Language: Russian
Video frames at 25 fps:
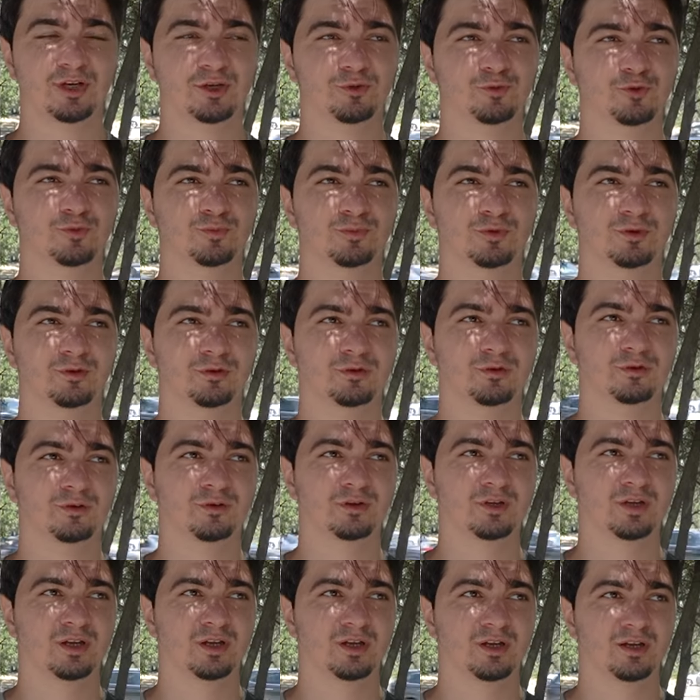Я думаю,
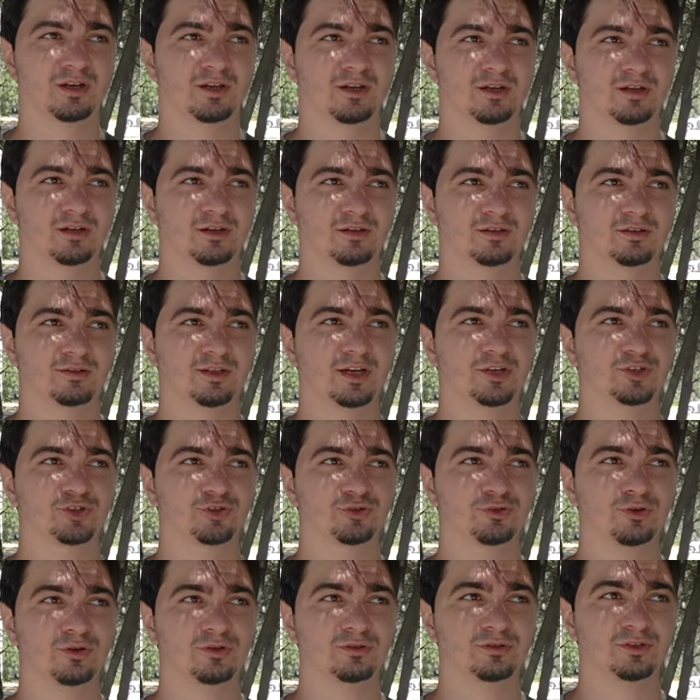наш
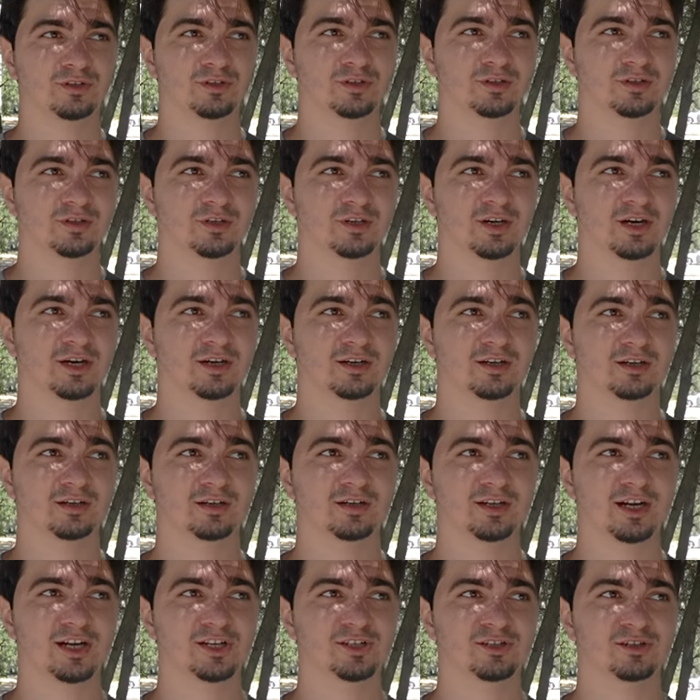долг, как
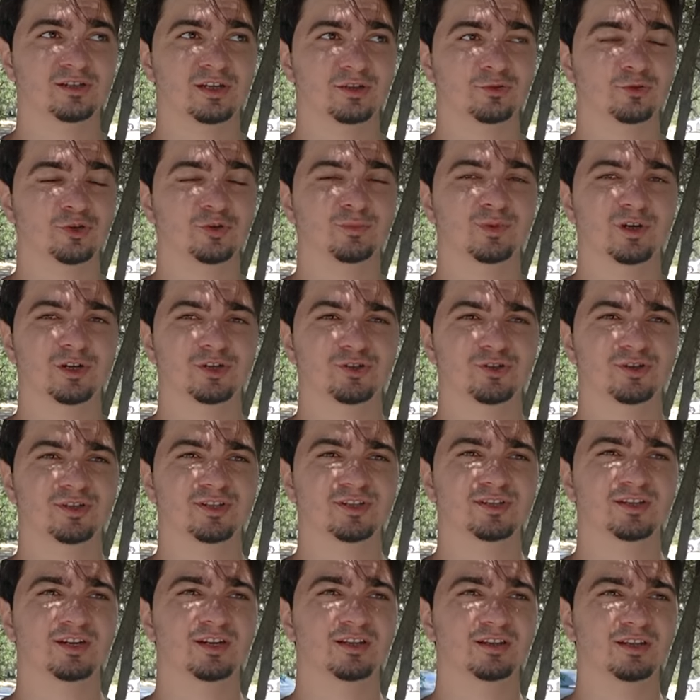граждан одной большой
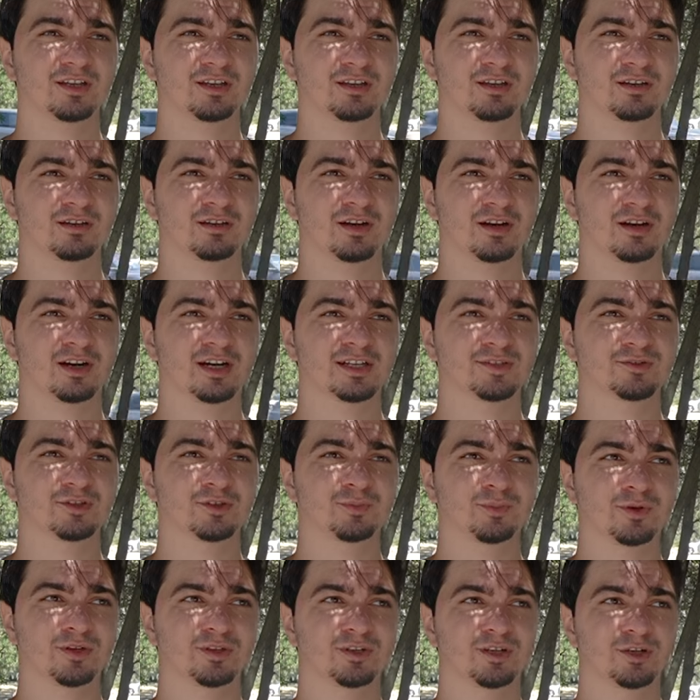страны,
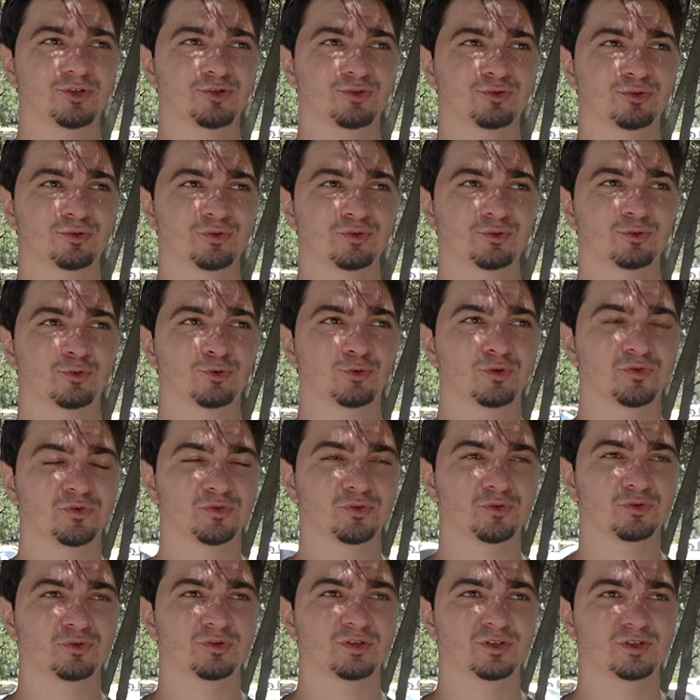оказывать поддержку друг другу в
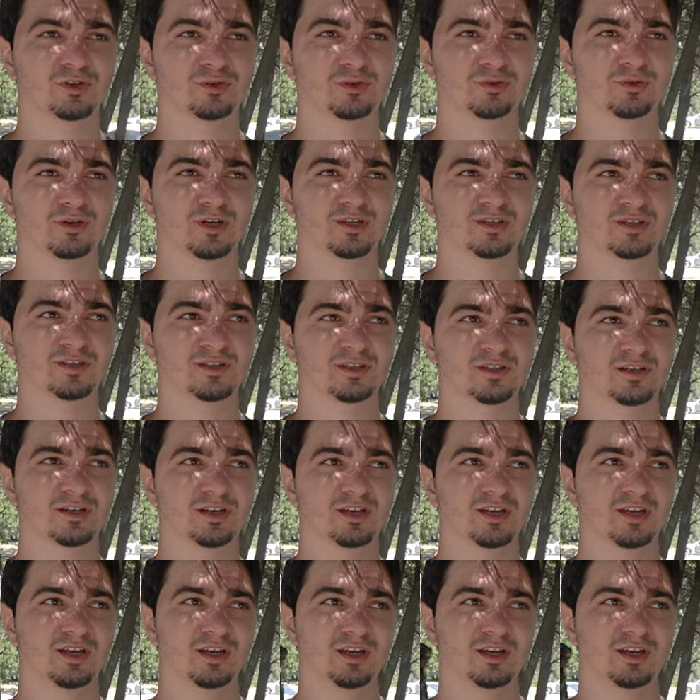трудной ситуации.